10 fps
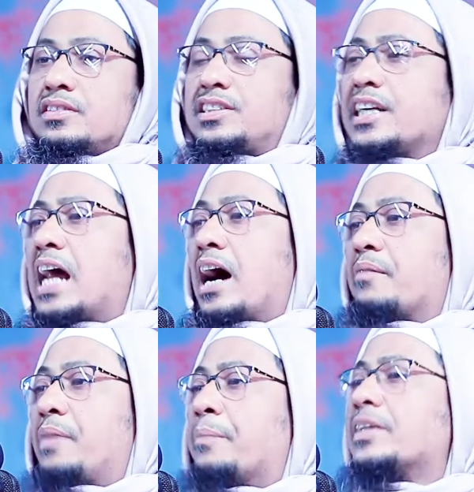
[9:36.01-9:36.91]
জিনা
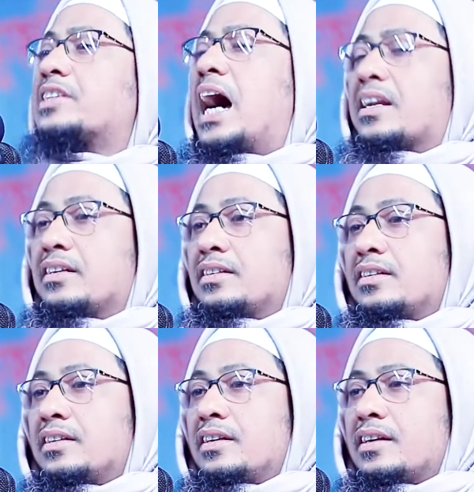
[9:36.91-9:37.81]
ব্যবিচার
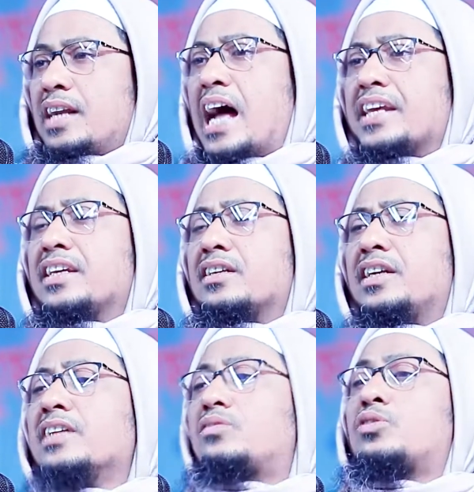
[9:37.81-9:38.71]
নারীর
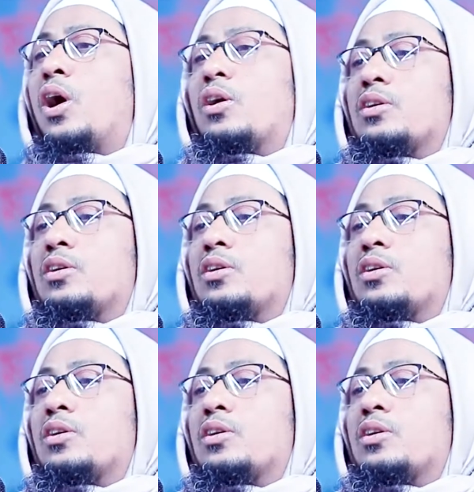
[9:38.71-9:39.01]
নৃত্য